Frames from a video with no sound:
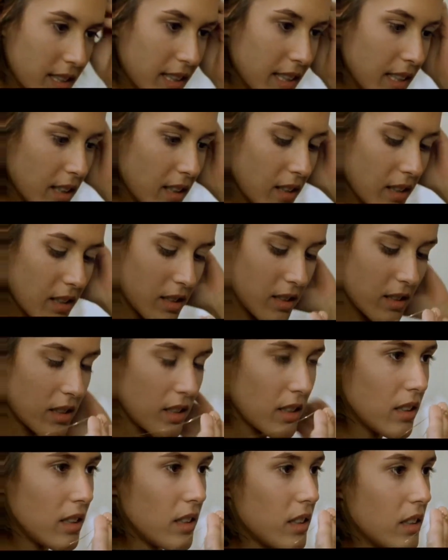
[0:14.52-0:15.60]
Qu'est-ce qu'il y a
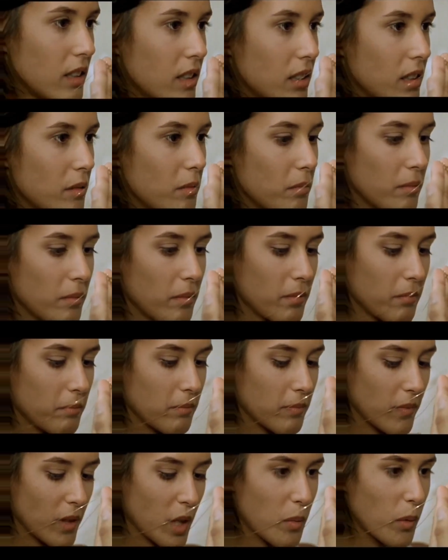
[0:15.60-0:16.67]
C'est à toi ça
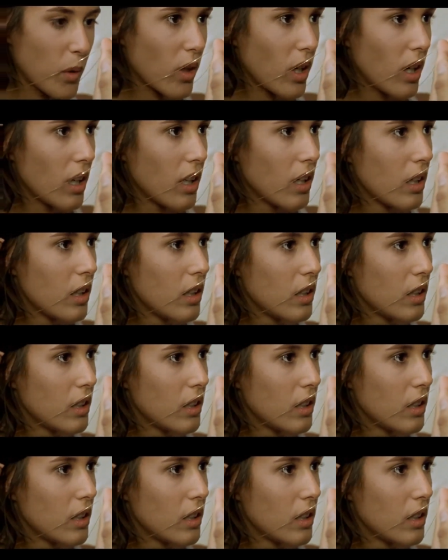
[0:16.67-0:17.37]
Ouais, pourquoi